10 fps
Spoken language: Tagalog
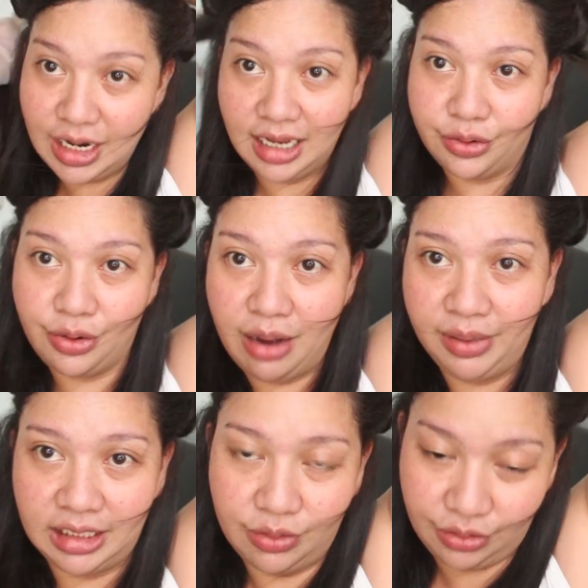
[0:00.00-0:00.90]
Yan yung
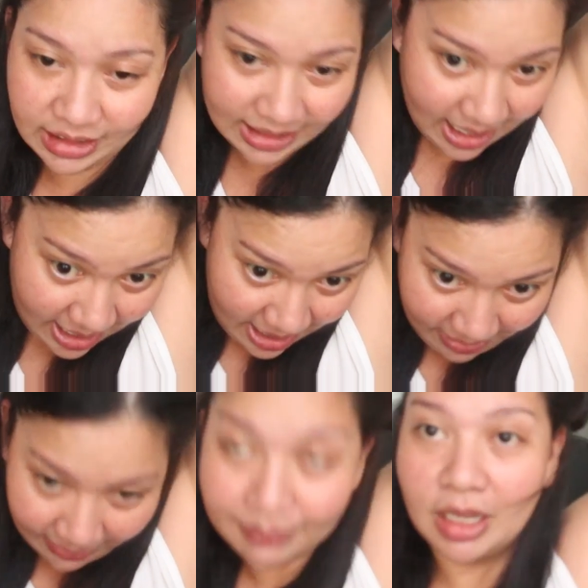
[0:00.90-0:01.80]
gamit nyo sa
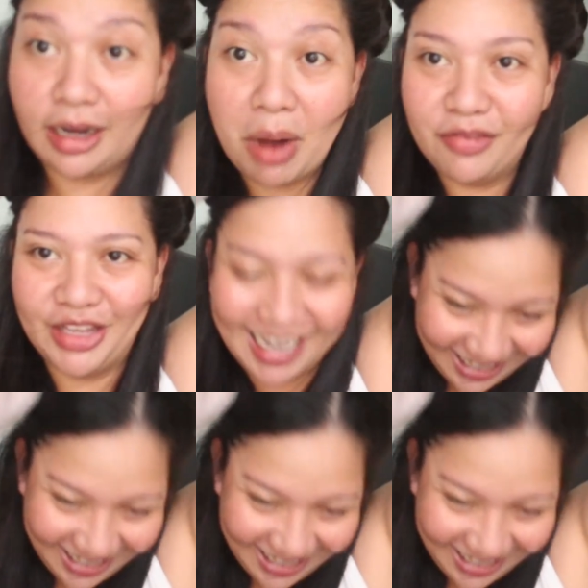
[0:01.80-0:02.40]
rebonding.